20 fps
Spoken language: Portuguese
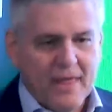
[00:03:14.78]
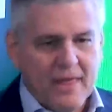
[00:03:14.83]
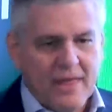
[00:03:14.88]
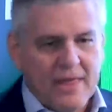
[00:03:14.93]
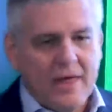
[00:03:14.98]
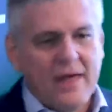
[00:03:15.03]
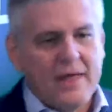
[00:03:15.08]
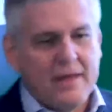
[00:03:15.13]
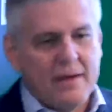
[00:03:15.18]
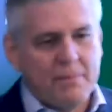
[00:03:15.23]

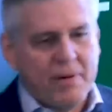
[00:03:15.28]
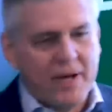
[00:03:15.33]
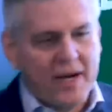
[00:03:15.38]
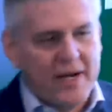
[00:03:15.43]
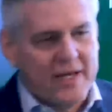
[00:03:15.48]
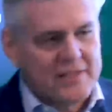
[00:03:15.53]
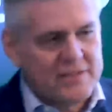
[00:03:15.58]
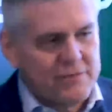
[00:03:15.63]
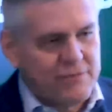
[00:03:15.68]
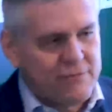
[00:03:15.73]
E aí
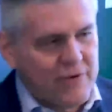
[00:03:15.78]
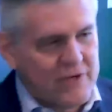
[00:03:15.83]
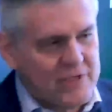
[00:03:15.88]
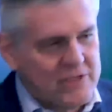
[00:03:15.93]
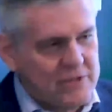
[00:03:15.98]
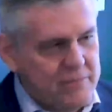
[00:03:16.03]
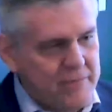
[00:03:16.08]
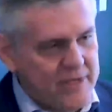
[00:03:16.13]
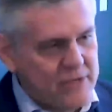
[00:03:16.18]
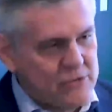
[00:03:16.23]
aparece
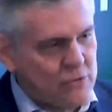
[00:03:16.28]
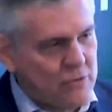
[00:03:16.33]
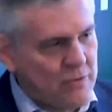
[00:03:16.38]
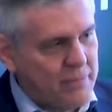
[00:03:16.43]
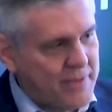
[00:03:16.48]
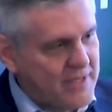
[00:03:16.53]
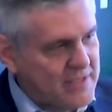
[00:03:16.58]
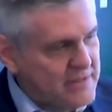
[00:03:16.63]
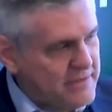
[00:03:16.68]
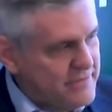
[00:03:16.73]
fortemente o
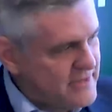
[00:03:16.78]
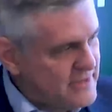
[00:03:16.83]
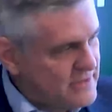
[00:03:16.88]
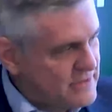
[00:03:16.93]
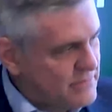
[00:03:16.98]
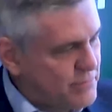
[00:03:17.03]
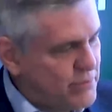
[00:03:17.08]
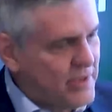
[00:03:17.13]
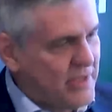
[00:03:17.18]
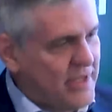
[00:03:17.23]

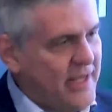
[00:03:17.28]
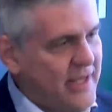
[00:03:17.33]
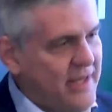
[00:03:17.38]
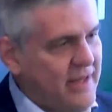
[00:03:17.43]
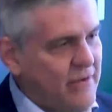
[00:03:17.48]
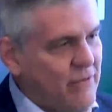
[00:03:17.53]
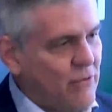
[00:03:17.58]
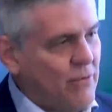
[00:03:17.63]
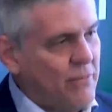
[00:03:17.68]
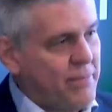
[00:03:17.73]
cooperativismo. Por quê?
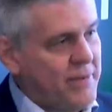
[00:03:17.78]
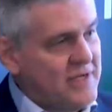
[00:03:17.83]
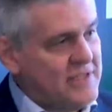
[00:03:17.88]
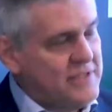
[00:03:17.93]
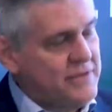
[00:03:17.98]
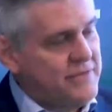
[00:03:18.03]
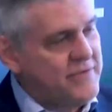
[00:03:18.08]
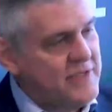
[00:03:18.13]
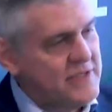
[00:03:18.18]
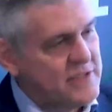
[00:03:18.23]
O
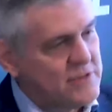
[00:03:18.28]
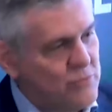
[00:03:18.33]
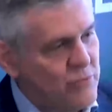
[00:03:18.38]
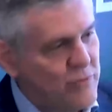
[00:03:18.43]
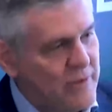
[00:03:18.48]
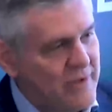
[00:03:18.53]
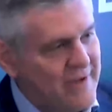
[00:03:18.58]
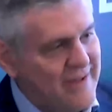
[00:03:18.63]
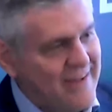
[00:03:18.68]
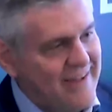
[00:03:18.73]

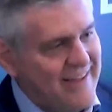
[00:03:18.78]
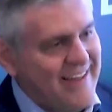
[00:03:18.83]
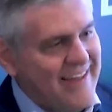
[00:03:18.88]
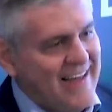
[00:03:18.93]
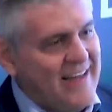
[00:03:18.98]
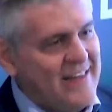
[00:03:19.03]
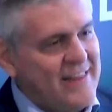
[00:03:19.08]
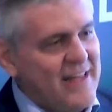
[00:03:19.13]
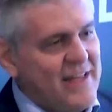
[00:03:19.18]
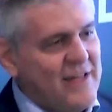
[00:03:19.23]
cooperativismo
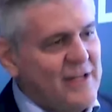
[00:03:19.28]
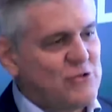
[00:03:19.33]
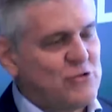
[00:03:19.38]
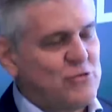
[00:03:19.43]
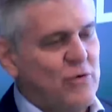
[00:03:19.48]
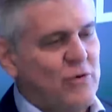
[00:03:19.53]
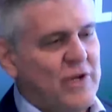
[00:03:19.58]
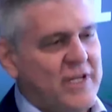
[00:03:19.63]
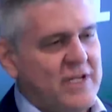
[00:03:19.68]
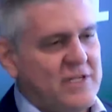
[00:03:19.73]
ele tem na
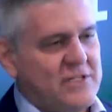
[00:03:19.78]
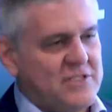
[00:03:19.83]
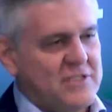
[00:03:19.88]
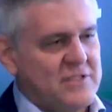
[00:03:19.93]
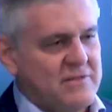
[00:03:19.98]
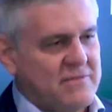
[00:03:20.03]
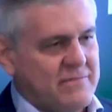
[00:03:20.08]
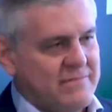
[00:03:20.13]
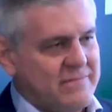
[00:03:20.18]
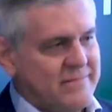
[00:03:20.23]
sua
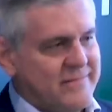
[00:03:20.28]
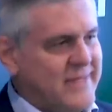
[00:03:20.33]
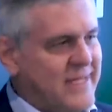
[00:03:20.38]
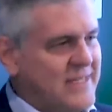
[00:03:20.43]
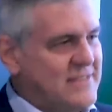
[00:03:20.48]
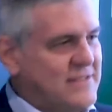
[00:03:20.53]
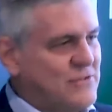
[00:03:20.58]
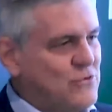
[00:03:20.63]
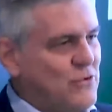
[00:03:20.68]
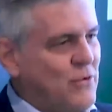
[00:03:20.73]
origem
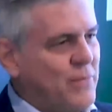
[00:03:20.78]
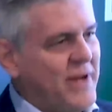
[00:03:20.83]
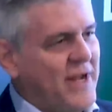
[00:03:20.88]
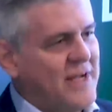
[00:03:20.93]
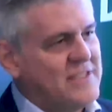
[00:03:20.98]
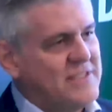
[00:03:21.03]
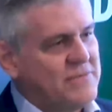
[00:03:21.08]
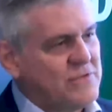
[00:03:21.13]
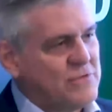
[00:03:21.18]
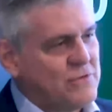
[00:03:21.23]
dessas
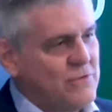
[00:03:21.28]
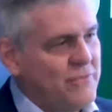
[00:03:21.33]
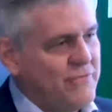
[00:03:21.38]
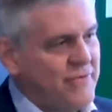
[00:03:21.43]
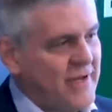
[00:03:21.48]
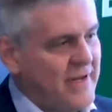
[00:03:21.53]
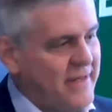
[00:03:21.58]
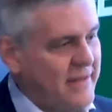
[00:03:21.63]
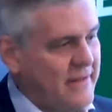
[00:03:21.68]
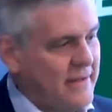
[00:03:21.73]
cooperativas, como
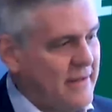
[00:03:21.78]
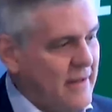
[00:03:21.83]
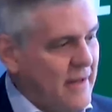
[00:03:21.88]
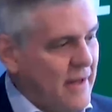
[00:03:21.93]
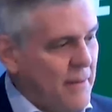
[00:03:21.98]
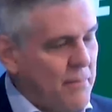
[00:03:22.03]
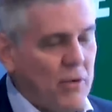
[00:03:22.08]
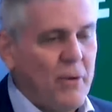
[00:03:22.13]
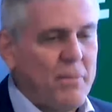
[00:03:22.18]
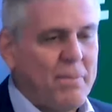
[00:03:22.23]
falei,
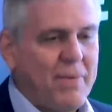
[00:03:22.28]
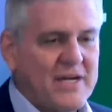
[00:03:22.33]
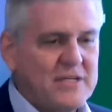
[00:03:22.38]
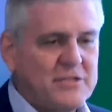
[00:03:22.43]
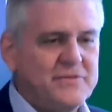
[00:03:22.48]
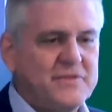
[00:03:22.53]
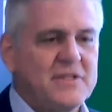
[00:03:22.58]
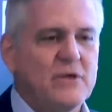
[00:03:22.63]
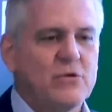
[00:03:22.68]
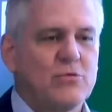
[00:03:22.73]
a maior parte vinda